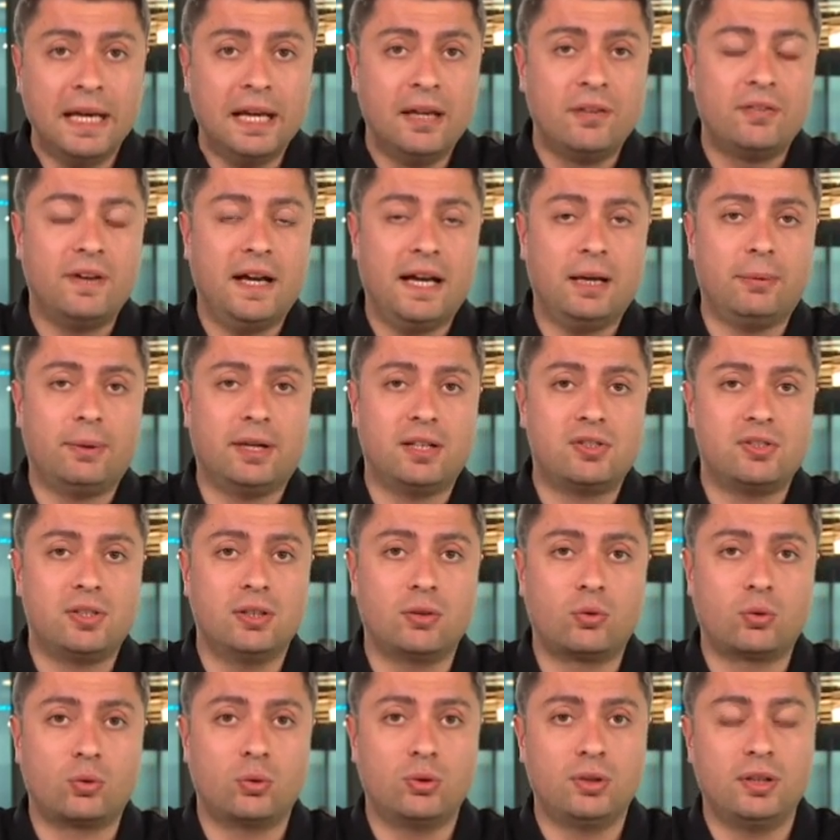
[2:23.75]
Fenerbahçe'nin
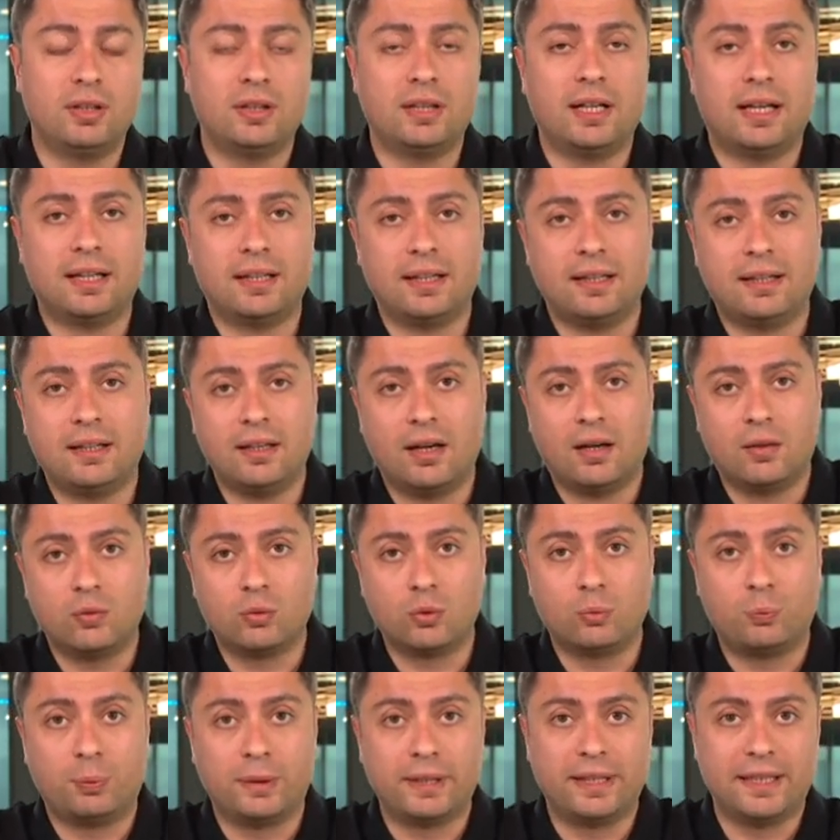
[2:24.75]
son yıllardaki
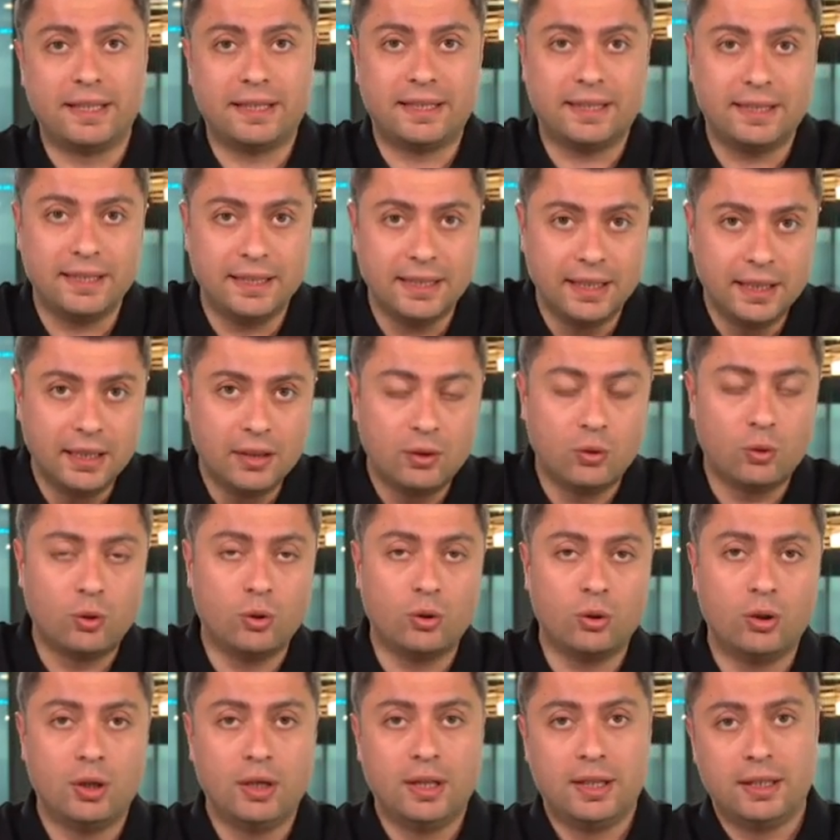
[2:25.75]
Avrupa'daki
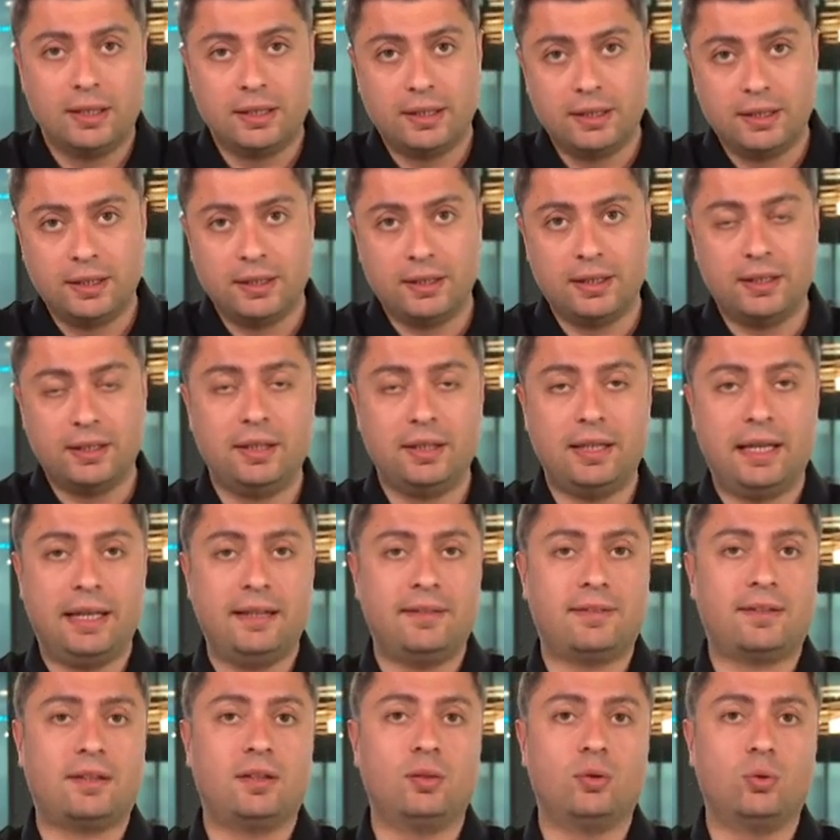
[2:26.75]
o e,
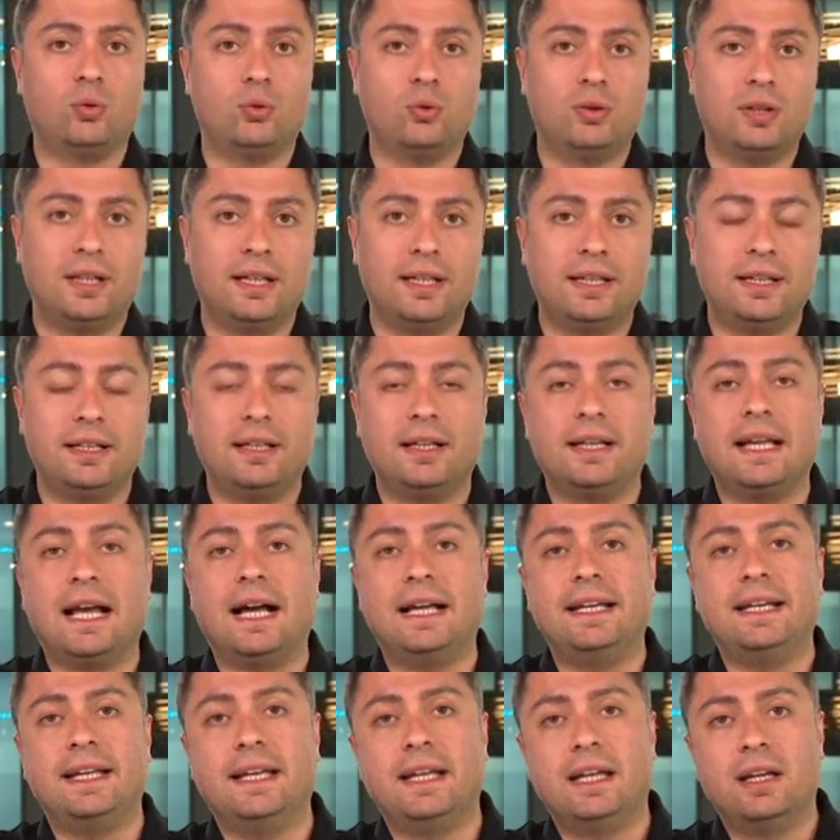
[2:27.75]
eski günlerin
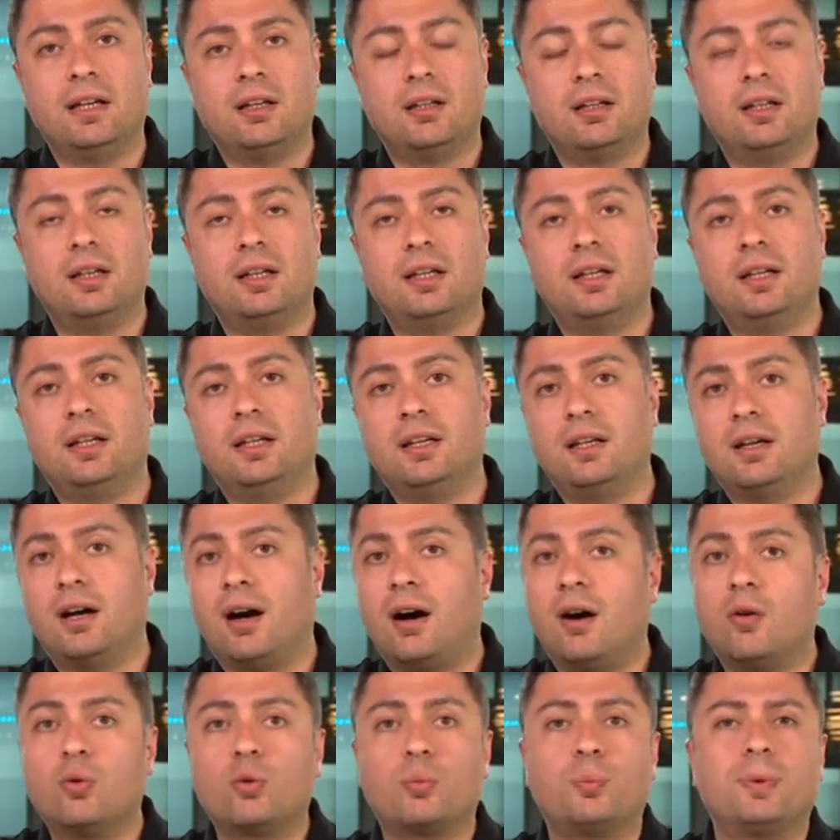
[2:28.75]
yani e,
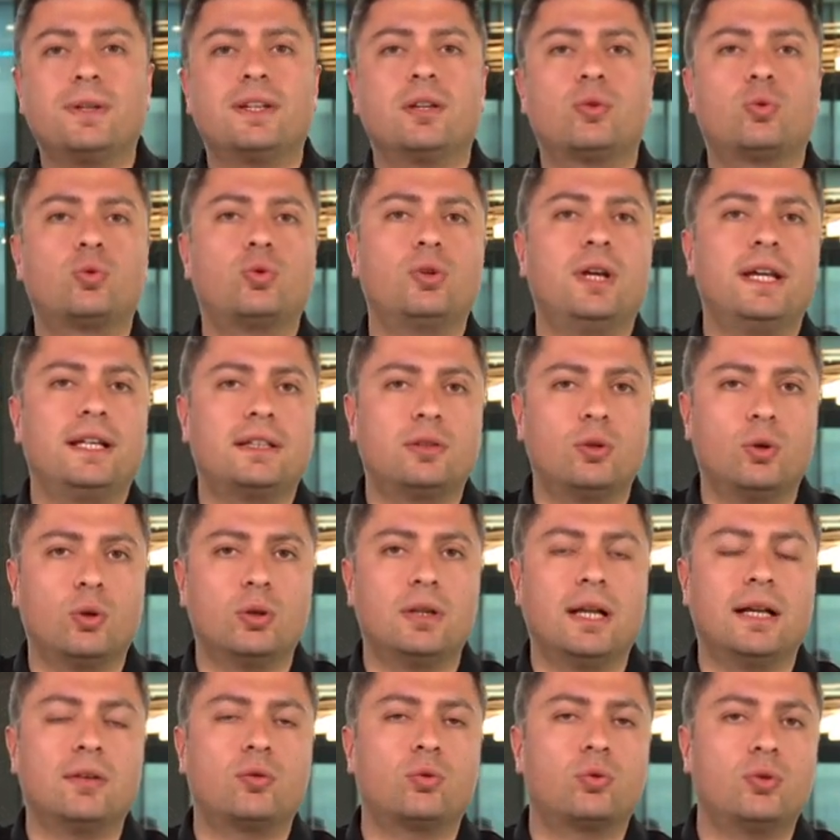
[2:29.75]
Avrupa'da sürekli
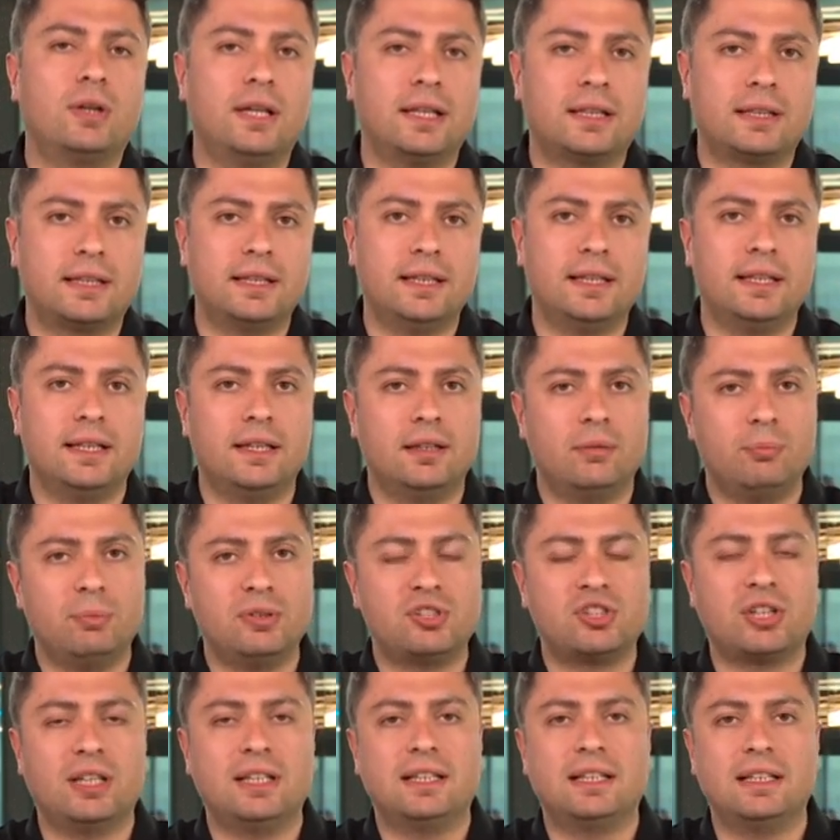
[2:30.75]
olan sürekli bir
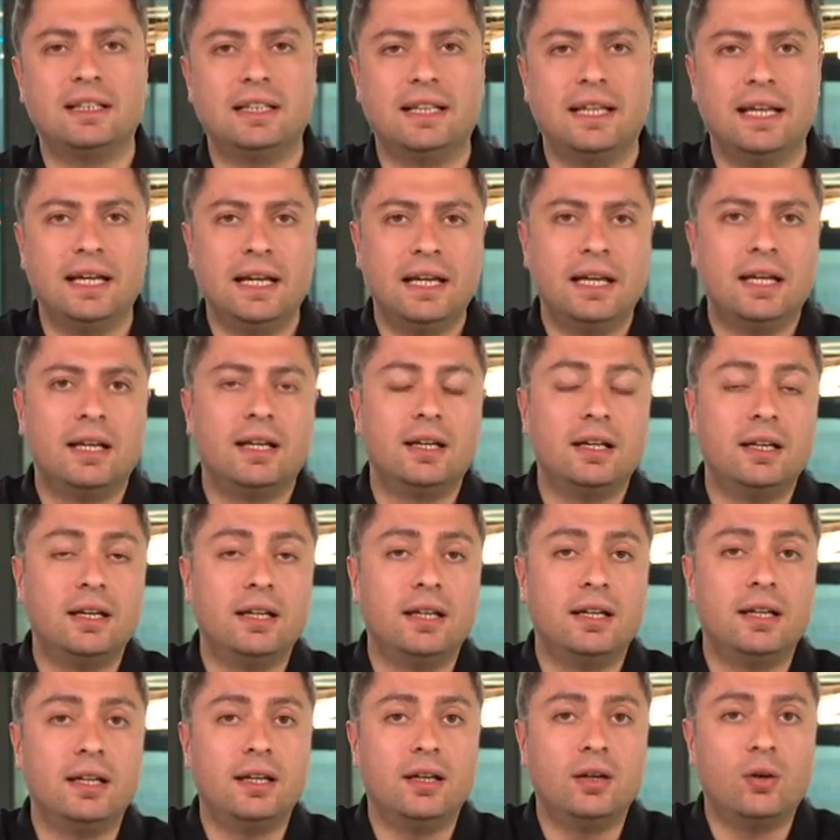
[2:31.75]
şekilde e,
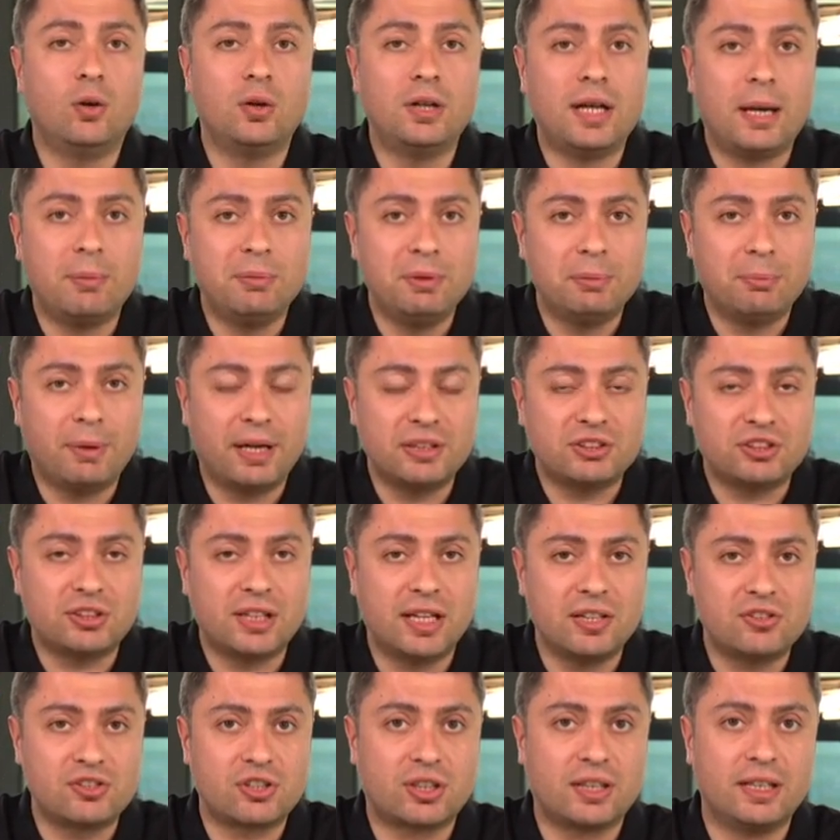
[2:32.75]
önemli
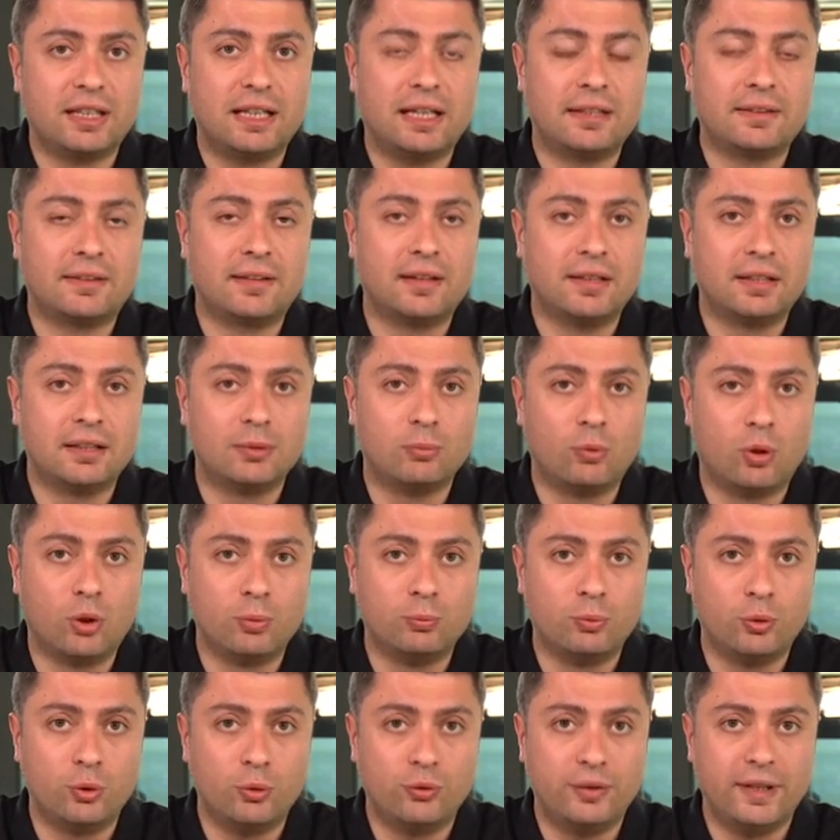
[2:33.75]
maçlar çıkaran takım
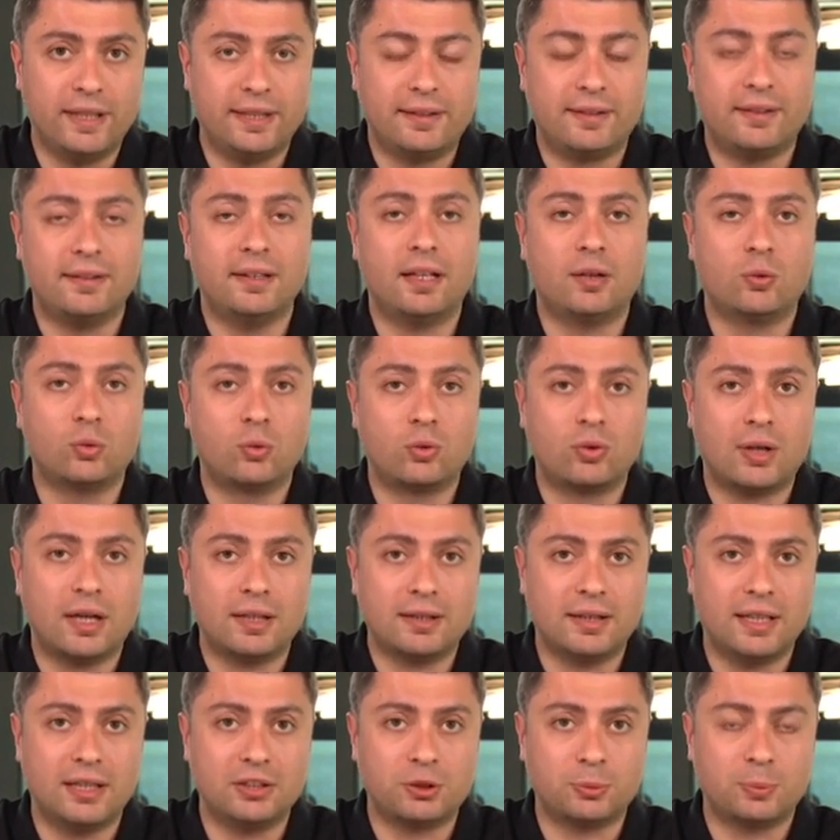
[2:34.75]
olma hüviyetinden
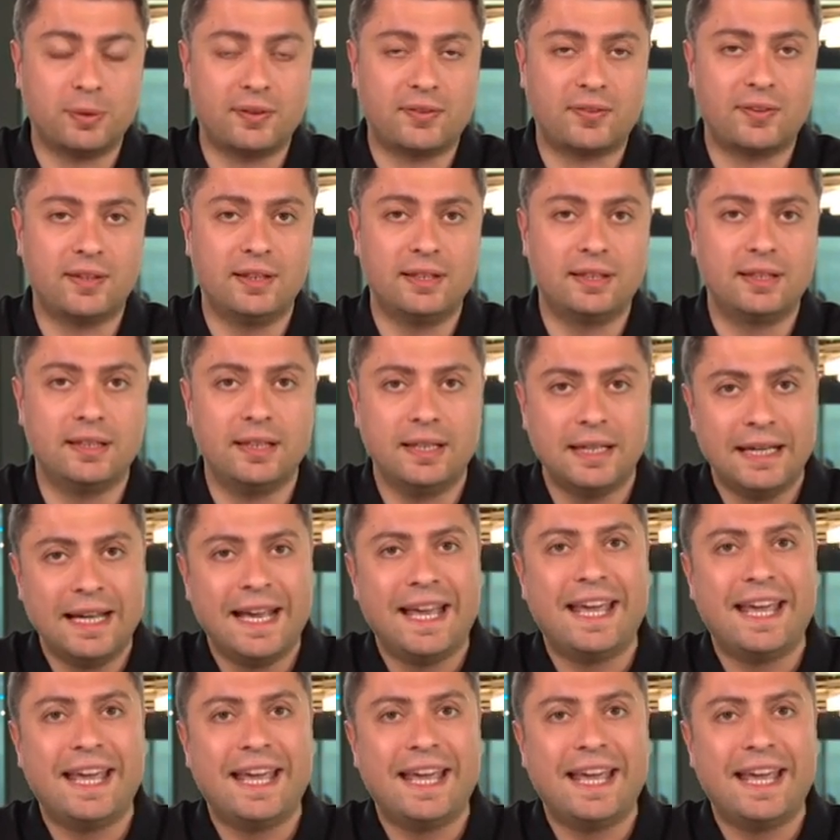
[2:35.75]
uzaklaşmasıydı.